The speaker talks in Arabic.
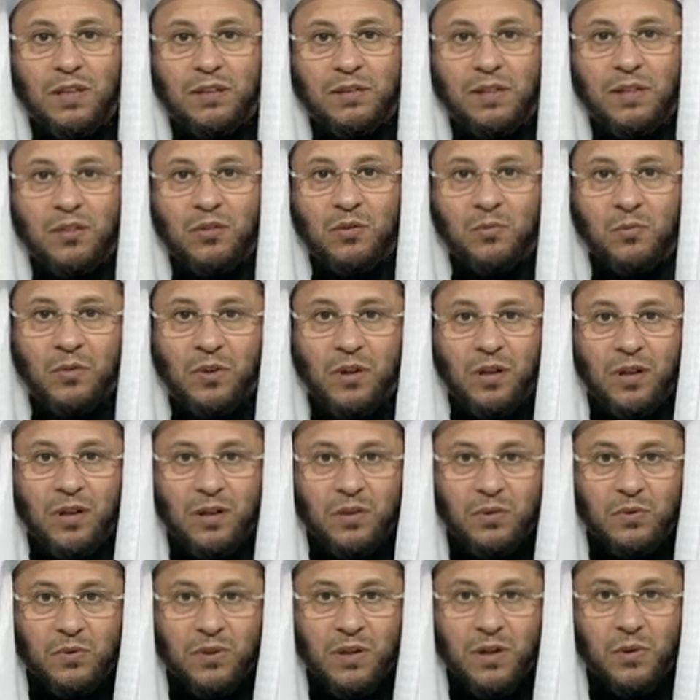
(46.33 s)
حياكم
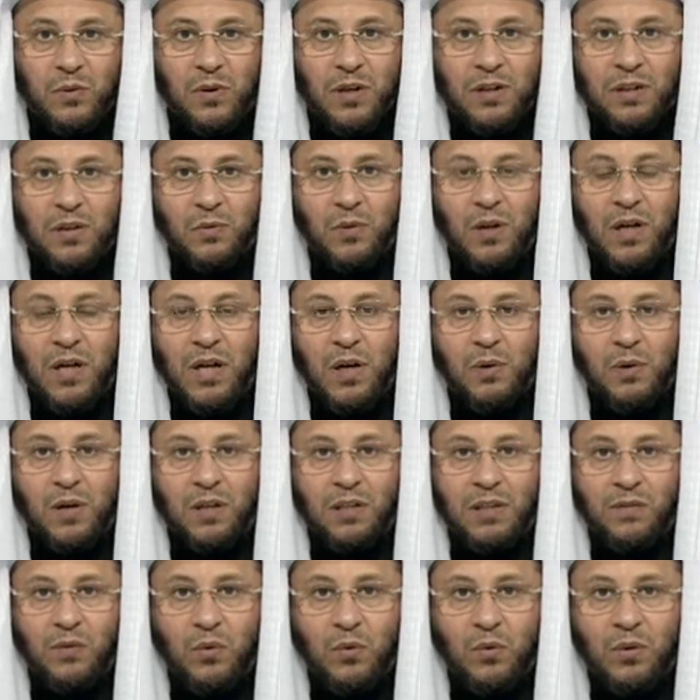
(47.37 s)
الله اخواني
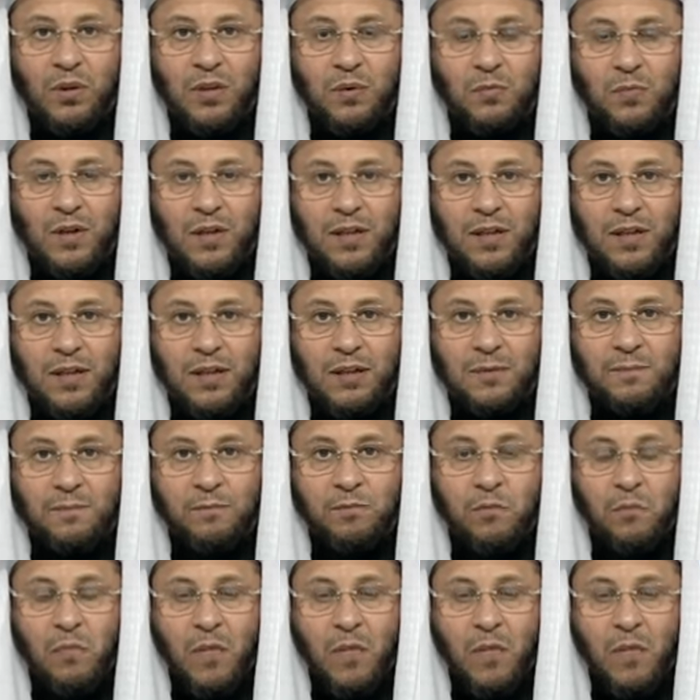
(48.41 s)
واخواتي في كل مكان